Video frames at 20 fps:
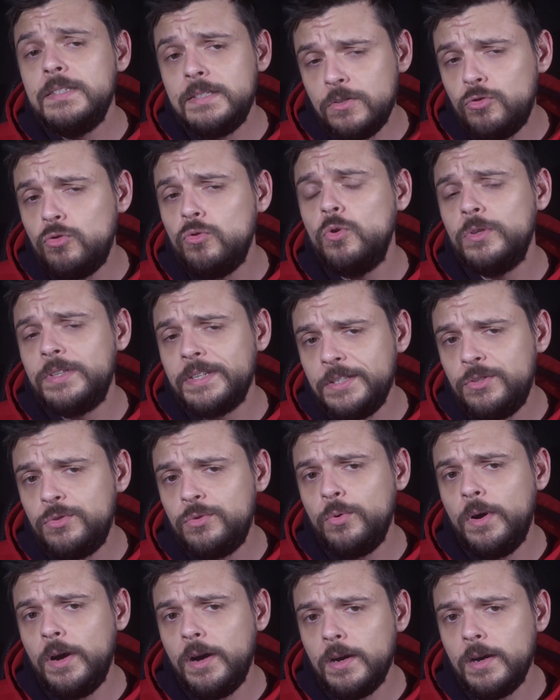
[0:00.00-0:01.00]
c'est une autre
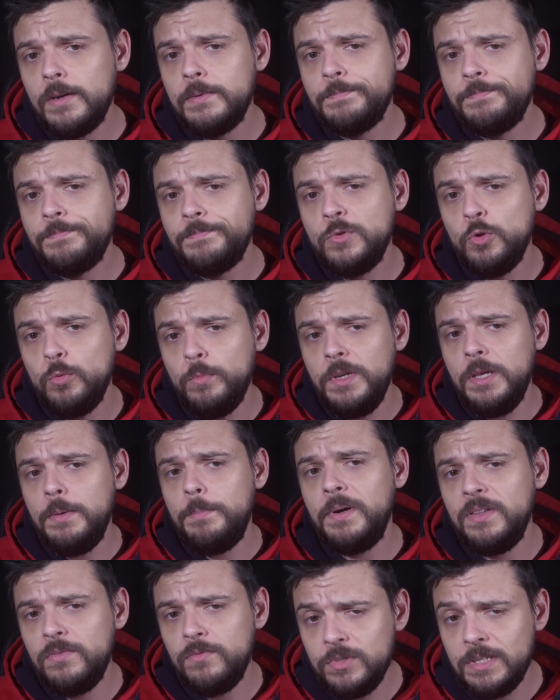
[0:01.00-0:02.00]
histoire. N'oubliez
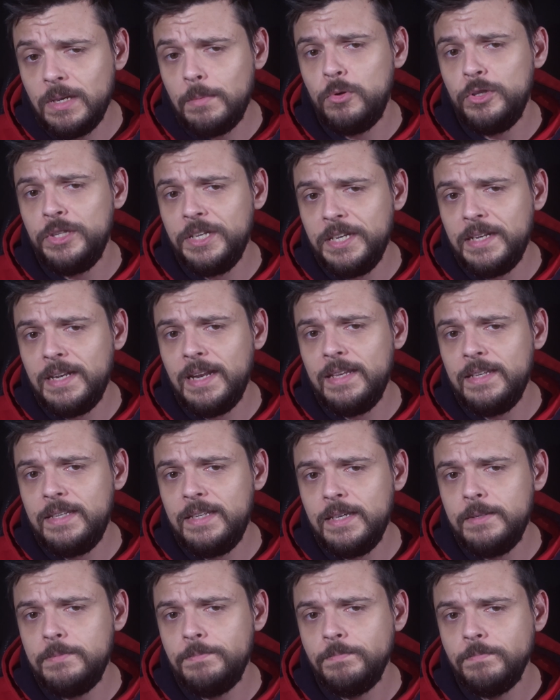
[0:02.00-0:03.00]
pas de vous abonner et de
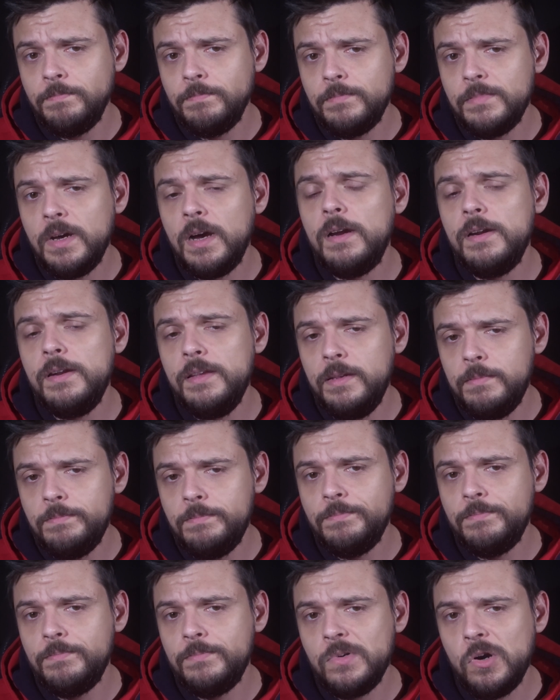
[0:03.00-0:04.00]
liker. Allez,
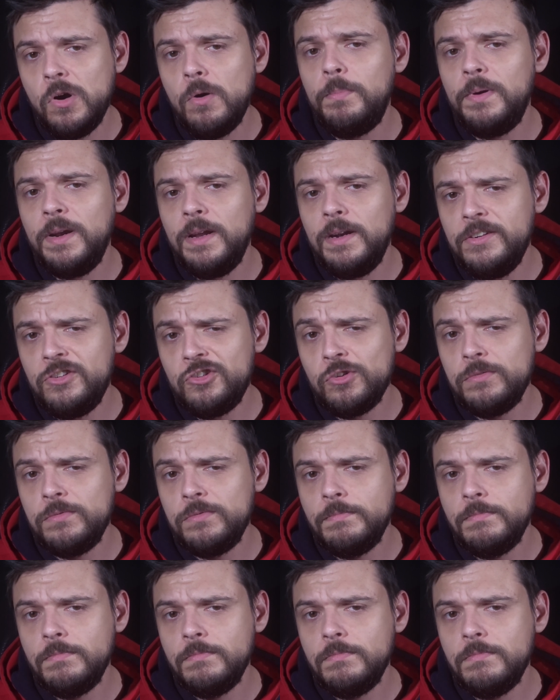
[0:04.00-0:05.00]
hop là les gens,
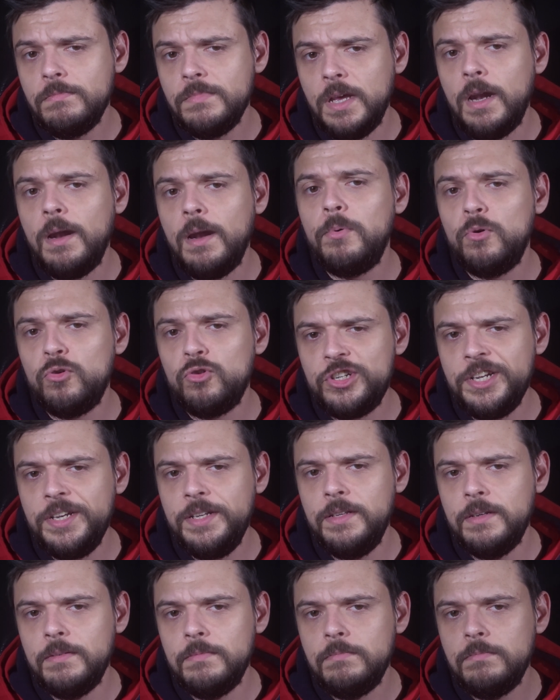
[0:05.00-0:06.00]
et à la
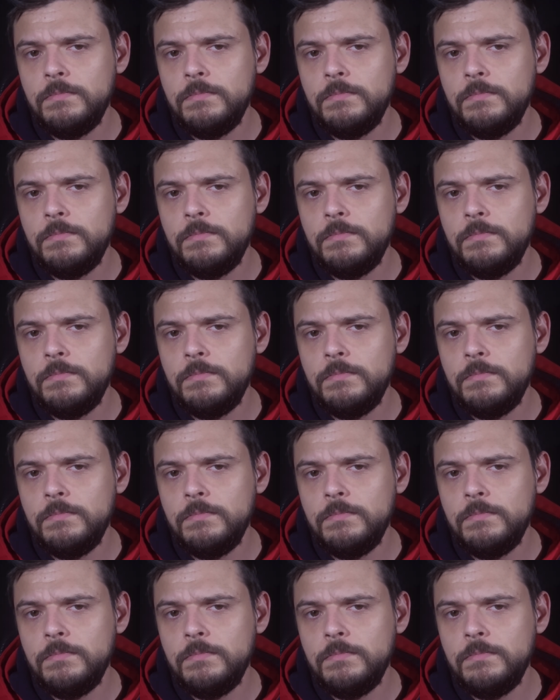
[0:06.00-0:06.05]
prochaine